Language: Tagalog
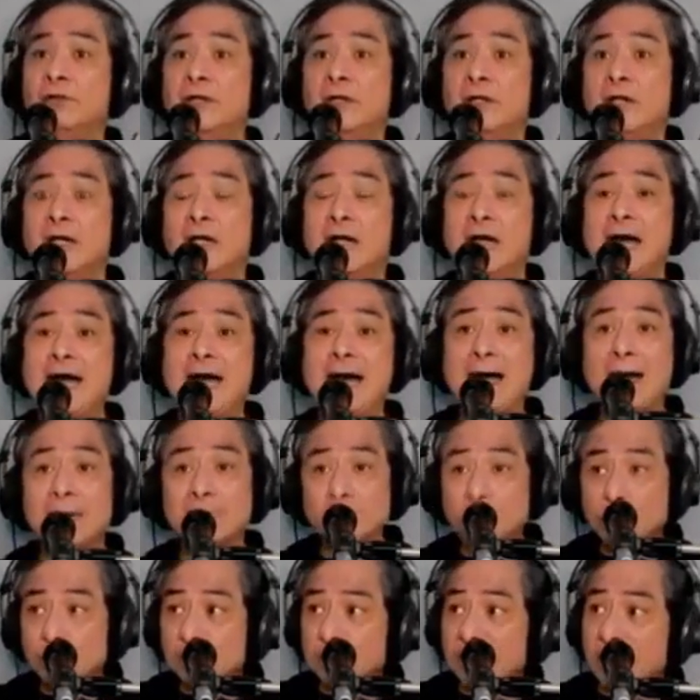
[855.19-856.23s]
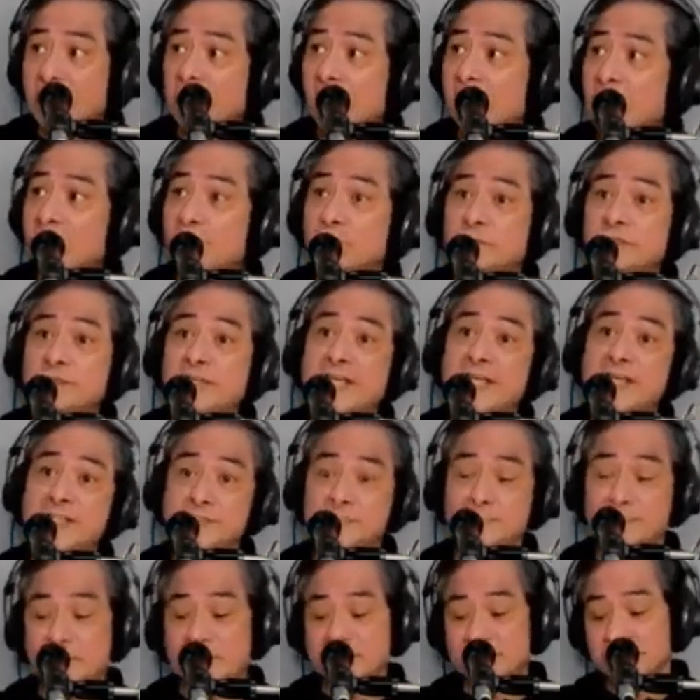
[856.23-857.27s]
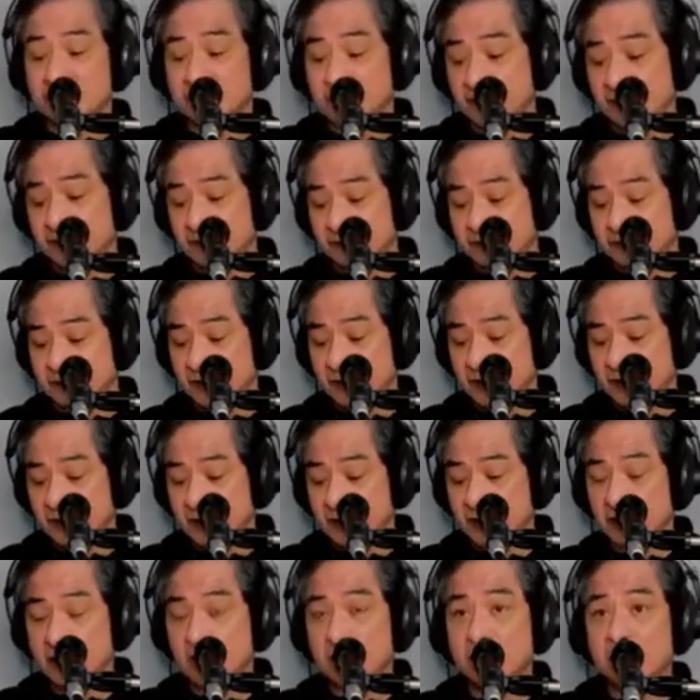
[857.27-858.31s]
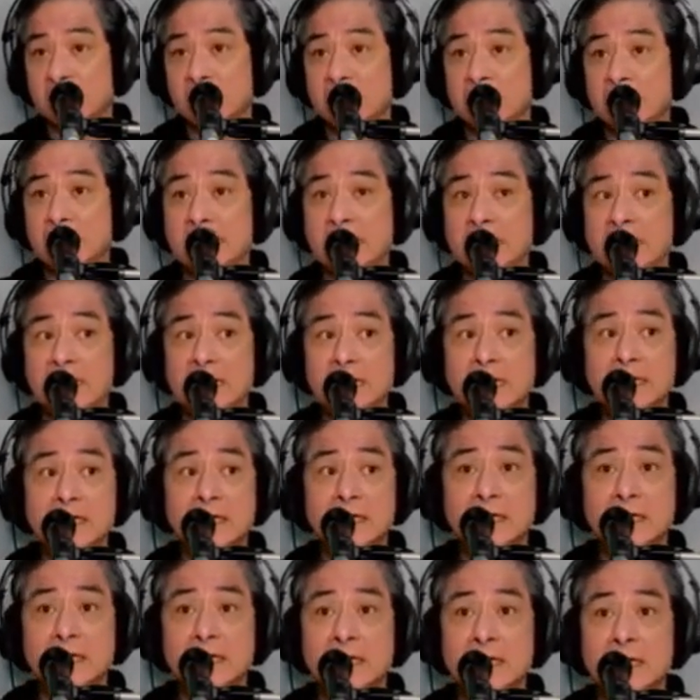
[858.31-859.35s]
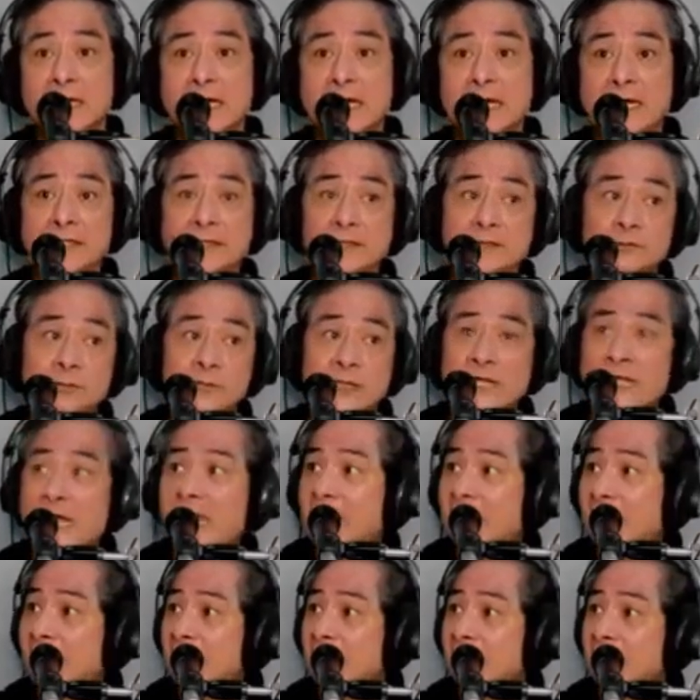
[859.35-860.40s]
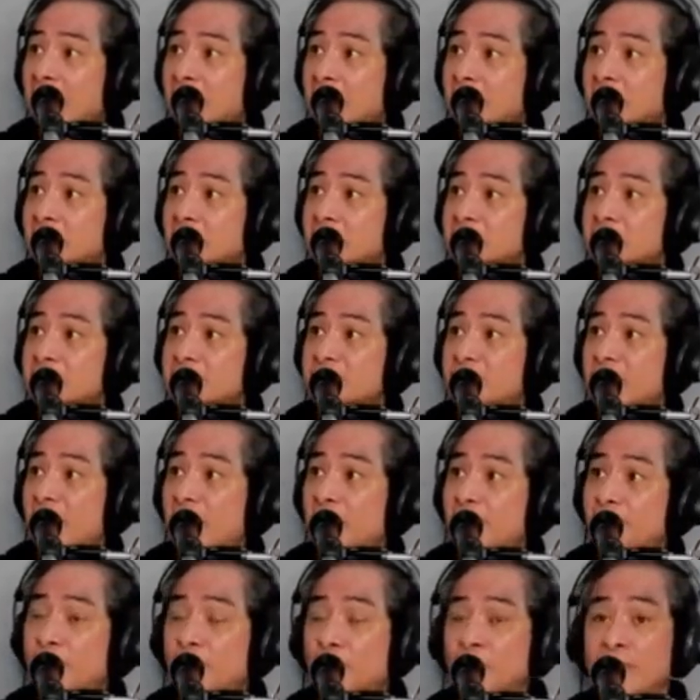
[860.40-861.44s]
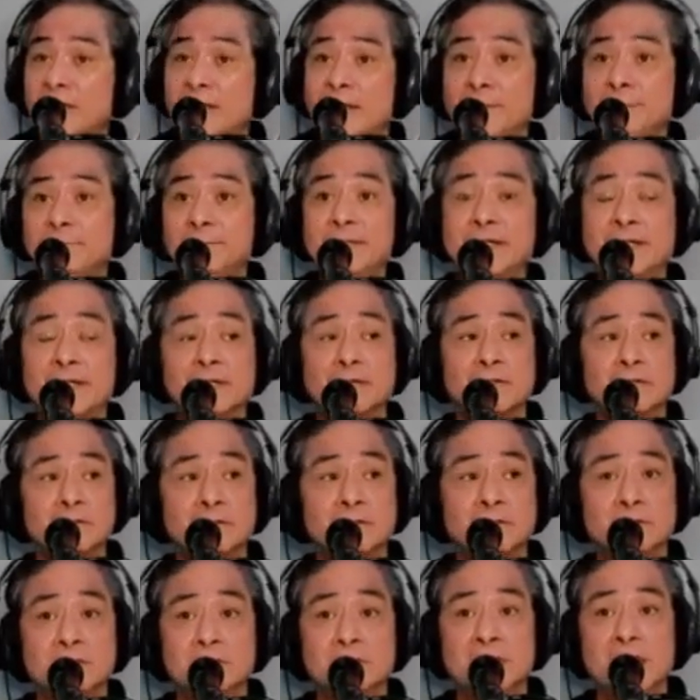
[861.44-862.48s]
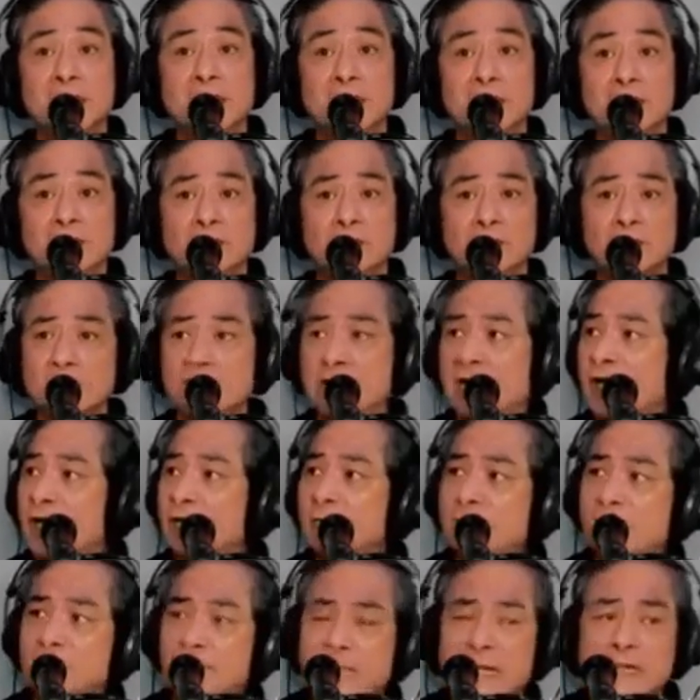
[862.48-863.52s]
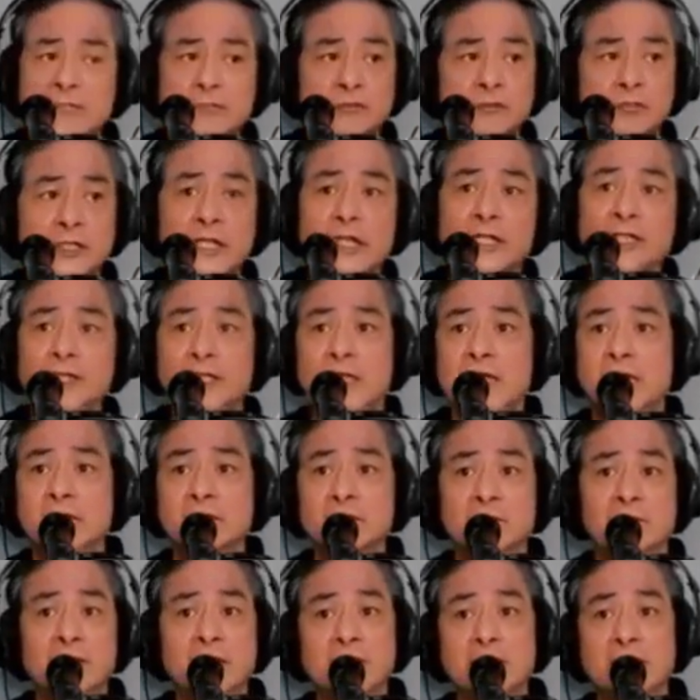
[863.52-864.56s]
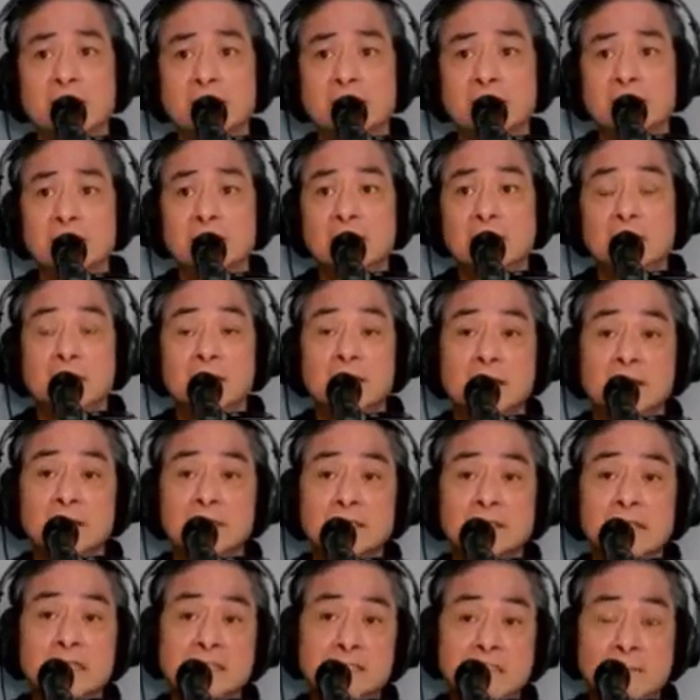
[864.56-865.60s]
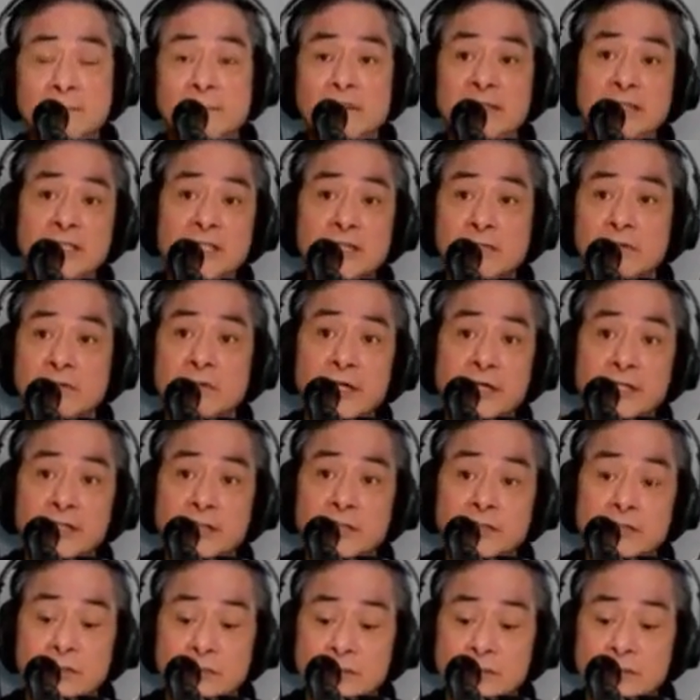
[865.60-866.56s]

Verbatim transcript: Aabutin ka nung text blast na yun. Ha? kahit wala kang cellphone number o eh ka ako paano nila ginagawa yan. Tatapatin ko kayo.